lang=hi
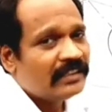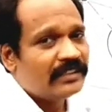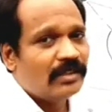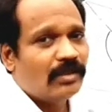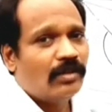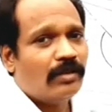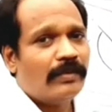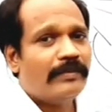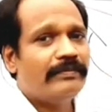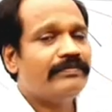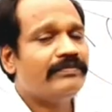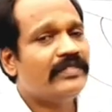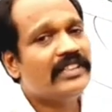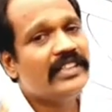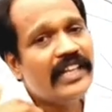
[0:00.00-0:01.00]
चलो अब हम
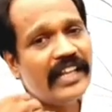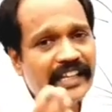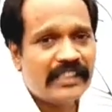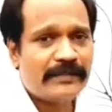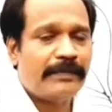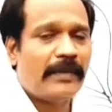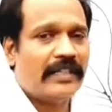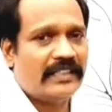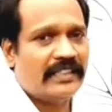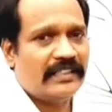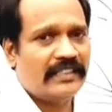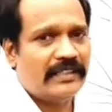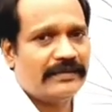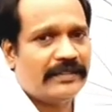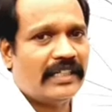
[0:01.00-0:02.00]
नेक्स्ट पार्ट के
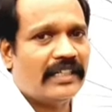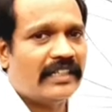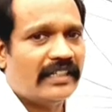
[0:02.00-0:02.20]
तरफ जा